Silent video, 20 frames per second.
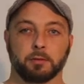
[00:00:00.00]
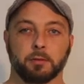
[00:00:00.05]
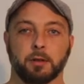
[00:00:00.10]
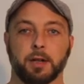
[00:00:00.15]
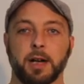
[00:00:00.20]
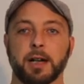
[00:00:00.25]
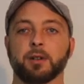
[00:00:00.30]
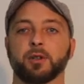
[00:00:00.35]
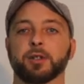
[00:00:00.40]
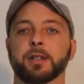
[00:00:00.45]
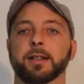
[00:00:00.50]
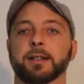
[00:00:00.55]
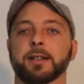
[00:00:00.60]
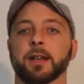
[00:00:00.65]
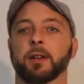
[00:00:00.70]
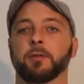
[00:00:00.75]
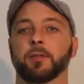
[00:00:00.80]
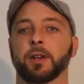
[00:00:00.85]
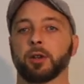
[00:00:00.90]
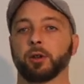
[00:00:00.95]
A cosa
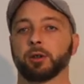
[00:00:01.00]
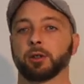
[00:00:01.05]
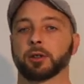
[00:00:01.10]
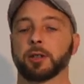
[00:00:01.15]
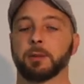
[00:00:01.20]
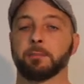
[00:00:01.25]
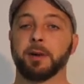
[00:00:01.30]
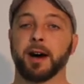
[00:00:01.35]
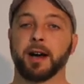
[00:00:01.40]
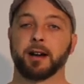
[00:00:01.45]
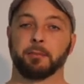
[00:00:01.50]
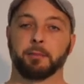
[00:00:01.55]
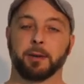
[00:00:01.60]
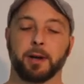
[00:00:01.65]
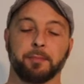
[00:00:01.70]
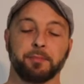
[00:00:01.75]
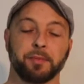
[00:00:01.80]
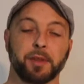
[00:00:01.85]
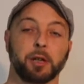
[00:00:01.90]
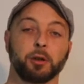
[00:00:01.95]
serve l'olio da
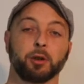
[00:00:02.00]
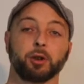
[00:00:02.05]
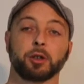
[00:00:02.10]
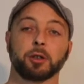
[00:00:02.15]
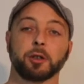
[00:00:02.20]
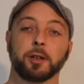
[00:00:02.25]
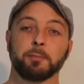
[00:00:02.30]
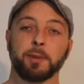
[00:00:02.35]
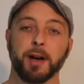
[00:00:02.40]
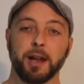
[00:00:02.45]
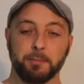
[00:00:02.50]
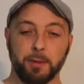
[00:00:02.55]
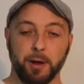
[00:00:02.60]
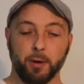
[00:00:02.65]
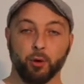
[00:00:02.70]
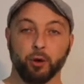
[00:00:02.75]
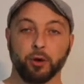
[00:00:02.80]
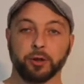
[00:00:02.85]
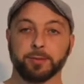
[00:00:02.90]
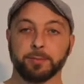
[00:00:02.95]
barba? L'olio da barba è
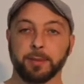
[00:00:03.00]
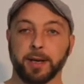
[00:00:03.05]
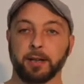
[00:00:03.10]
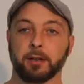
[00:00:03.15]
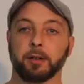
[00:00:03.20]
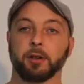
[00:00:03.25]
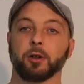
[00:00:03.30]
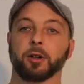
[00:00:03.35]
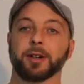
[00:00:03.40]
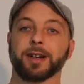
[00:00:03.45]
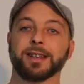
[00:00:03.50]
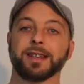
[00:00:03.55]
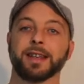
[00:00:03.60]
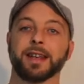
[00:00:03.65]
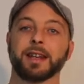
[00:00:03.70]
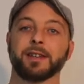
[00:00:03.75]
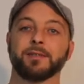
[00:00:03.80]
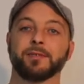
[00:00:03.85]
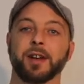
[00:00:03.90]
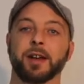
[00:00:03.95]
un cosmetico che
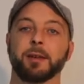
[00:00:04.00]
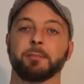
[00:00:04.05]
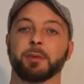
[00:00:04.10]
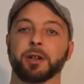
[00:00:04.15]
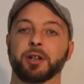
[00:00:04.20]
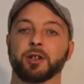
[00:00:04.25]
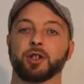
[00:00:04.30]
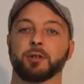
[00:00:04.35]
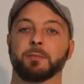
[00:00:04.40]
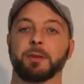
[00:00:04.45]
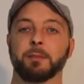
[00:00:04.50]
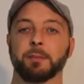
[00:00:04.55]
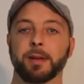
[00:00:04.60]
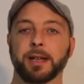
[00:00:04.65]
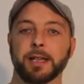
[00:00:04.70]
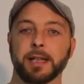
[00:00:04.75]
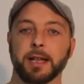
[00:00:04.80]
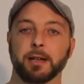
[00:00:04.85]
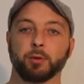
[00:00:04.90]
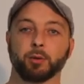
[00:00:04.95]
serve
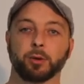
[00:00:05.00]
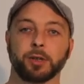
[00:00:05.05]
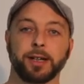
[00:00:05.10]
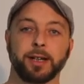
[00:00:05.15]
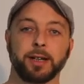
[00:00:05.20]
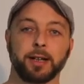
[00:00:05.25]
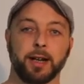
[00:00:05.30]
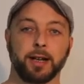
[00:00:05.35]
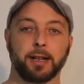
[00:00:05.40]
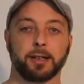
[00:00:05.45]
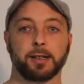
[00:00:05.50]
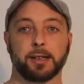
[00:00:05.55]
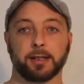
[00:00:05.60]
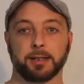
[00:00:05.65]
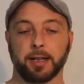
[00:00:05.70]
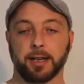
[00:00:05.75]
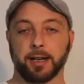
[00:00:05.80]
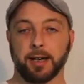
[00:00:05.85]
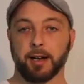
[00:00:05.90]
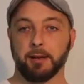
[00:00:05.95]
principalmente a nutrire e
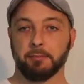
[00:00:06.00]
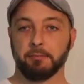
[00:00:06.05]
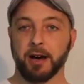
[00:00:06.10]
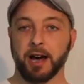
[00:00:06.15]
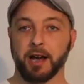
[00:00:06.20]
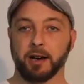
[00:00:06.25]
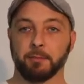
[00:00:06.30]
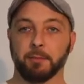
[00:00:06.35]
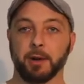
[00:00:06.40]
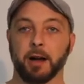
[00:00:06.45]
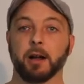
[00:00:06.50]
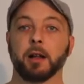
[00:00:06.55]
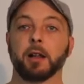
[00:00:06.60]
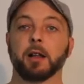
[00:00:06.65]
idratare la barba